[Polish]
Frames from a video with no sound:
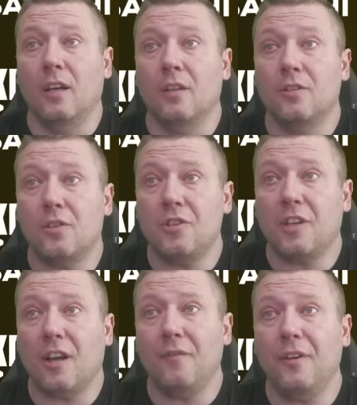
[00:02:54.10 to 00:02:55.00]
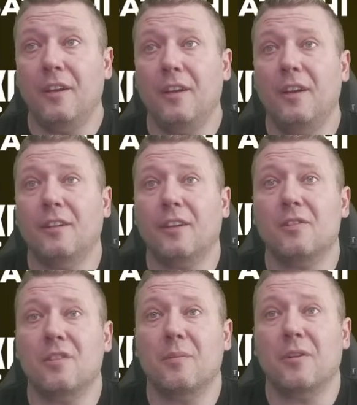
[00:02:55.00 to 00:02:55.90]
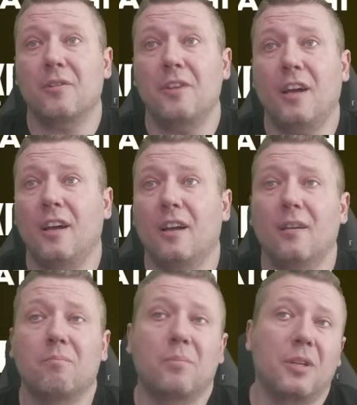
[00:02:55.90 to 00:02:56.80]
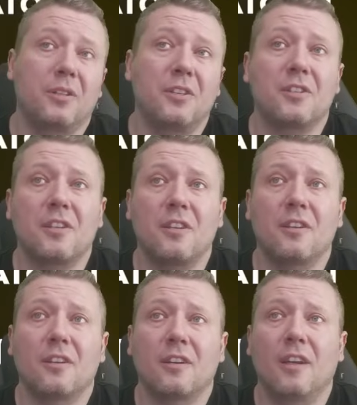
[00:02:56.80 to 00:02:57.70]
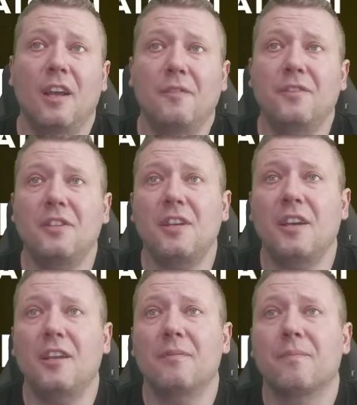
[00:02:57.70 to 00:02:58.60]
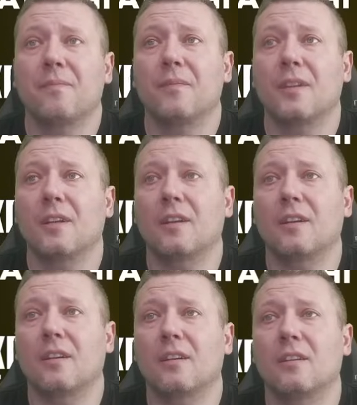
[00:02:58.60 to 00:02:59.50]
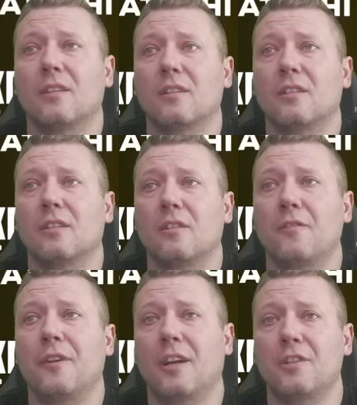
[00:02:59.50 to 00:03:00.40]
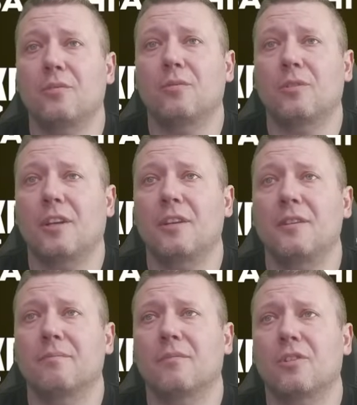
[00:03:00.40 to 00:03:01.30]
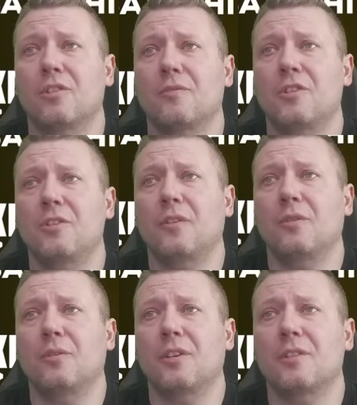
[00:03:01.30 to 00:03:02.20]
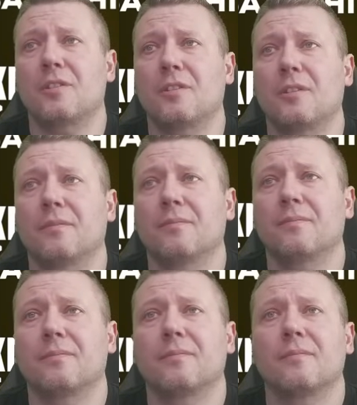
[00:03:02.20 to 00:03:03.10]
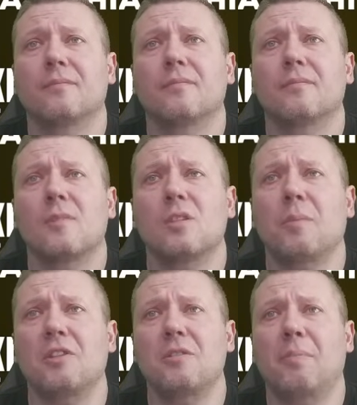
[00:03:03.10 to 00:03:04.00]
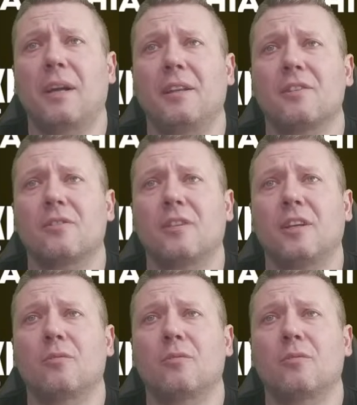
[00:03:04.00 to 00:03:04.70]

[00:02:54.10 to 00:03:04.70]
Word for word: Co ciekawe, tego samego dnia brytyjski e, FCA e, wyraził tutaj, chociaż właściwie tu jest, e, zobaczcie, Binance Connect